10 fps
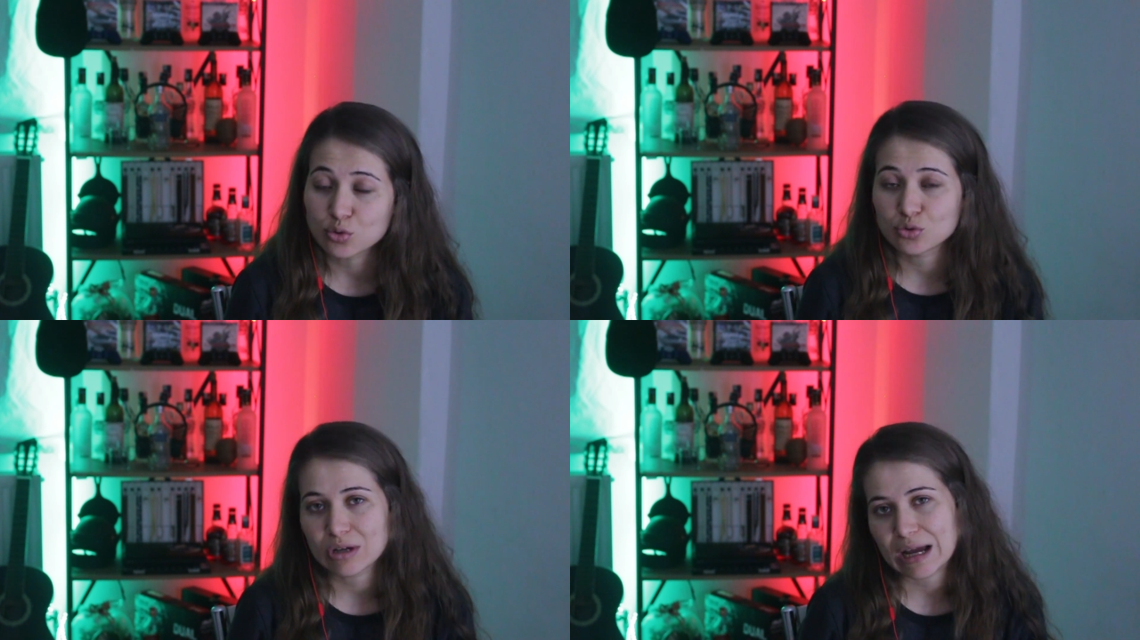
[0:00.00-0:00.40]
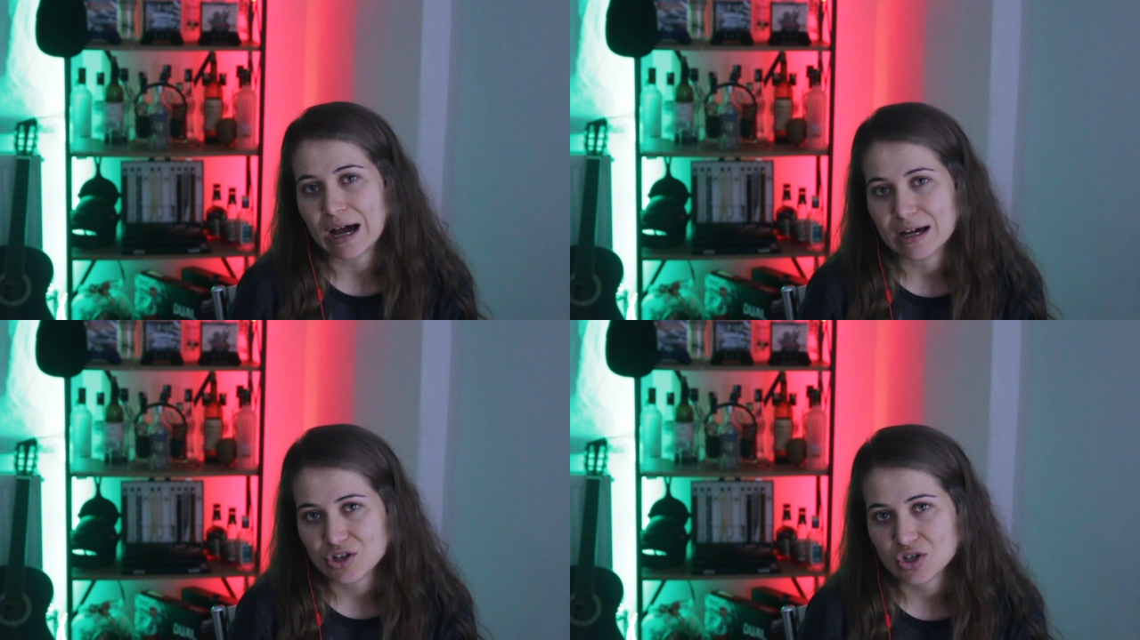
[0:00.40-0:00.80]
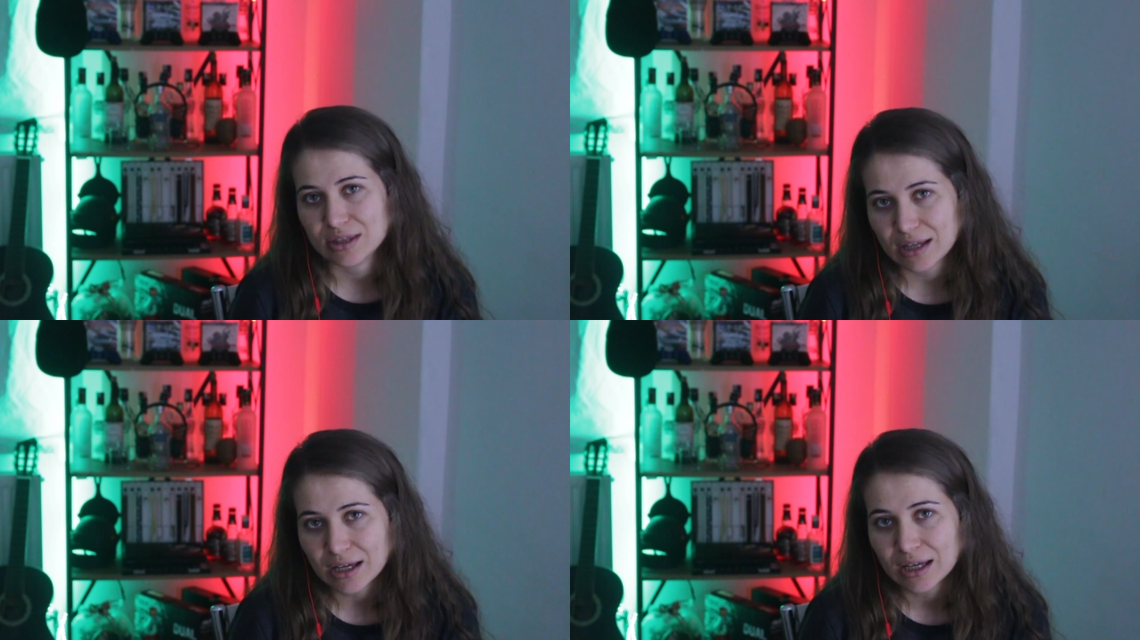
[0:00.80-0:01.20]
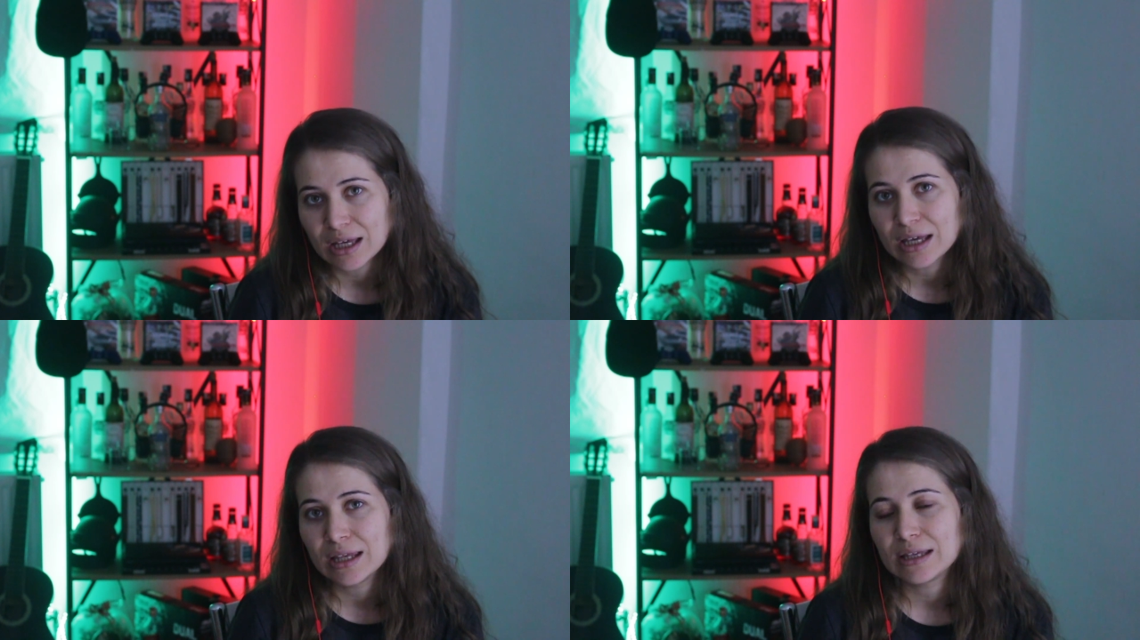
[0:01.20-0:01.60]
Kundak haricinde
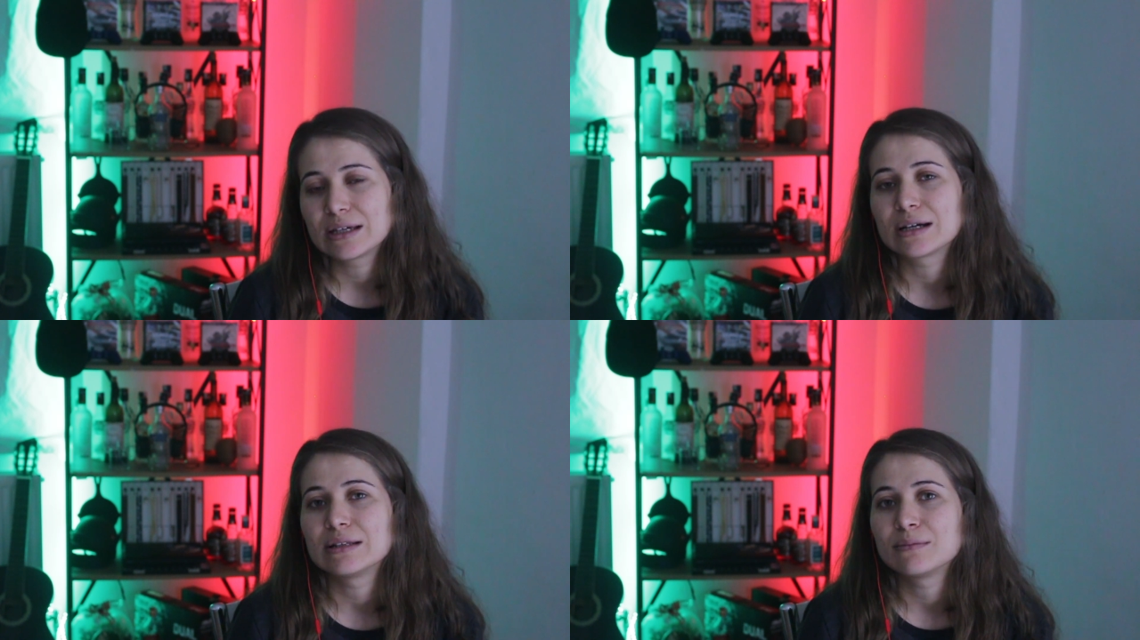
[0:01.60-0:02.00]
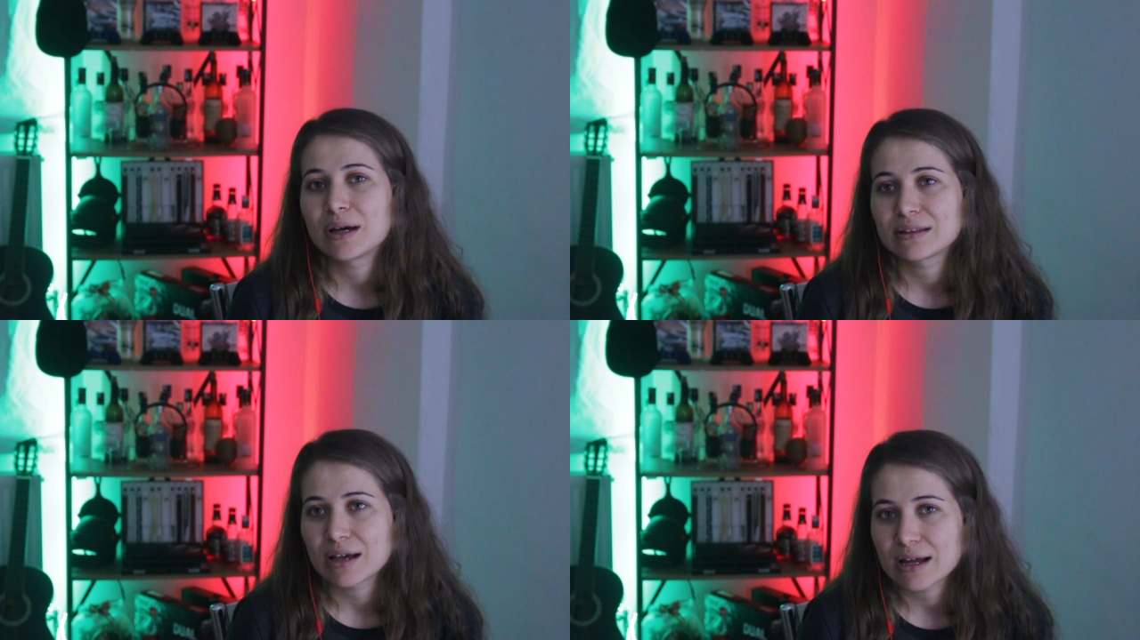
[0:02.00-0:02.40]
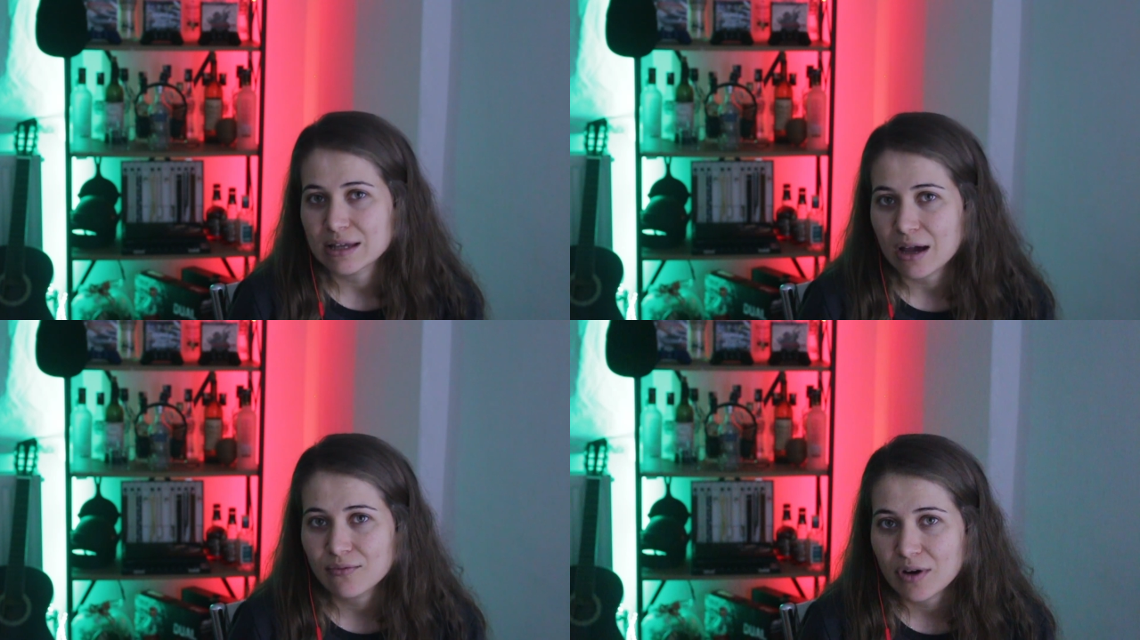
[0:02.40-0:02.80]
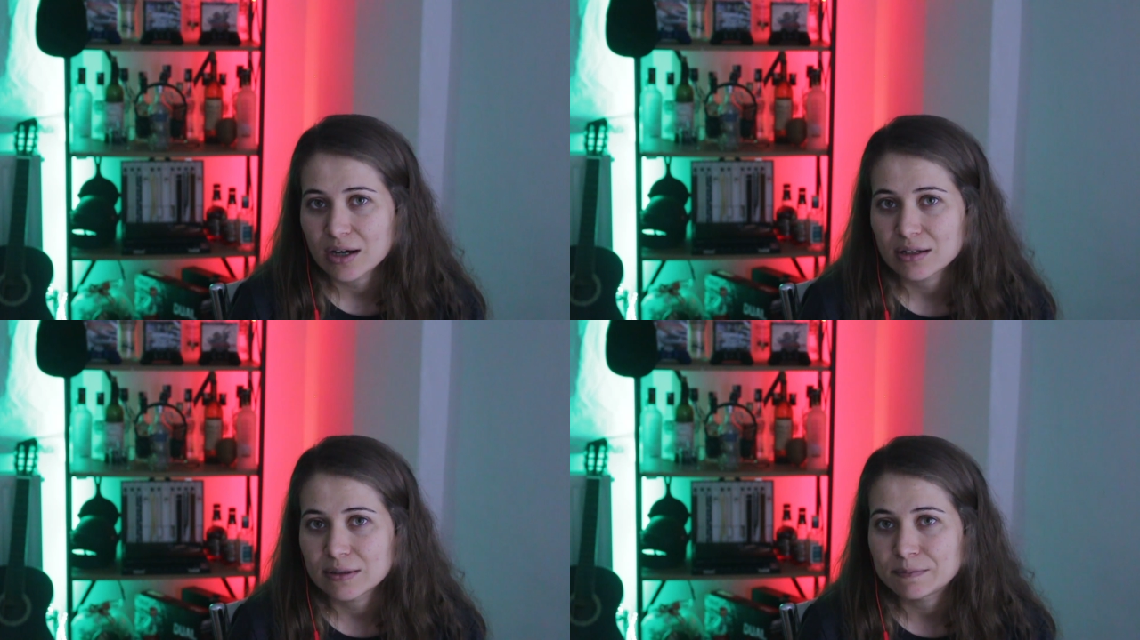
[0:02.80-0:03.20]
iki kalın battaniyem
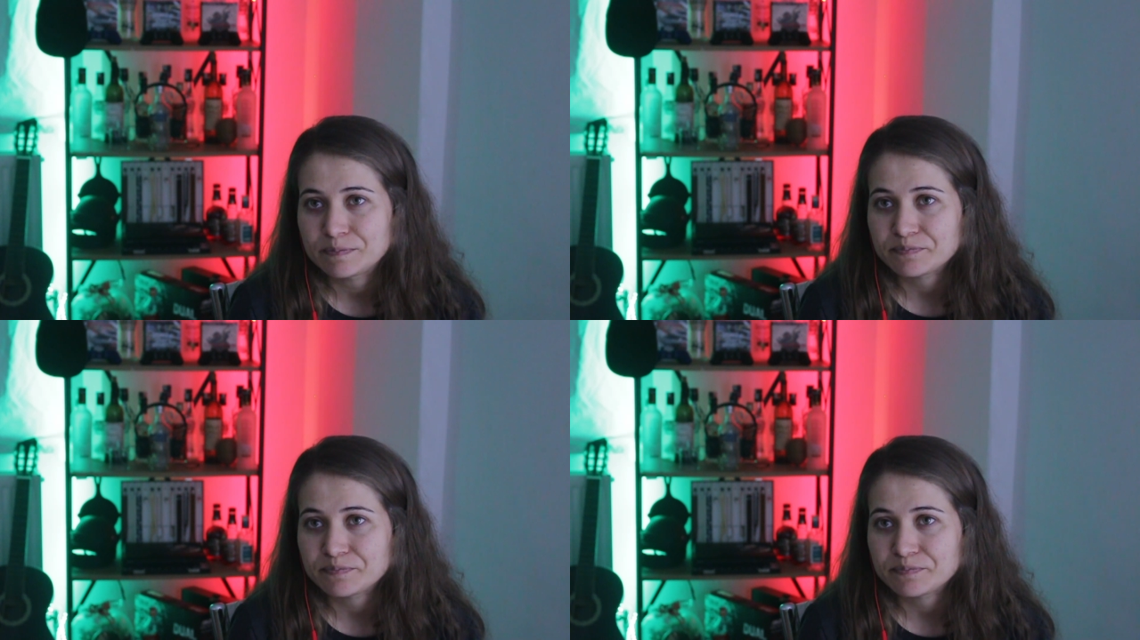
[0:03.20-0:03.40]
vardı.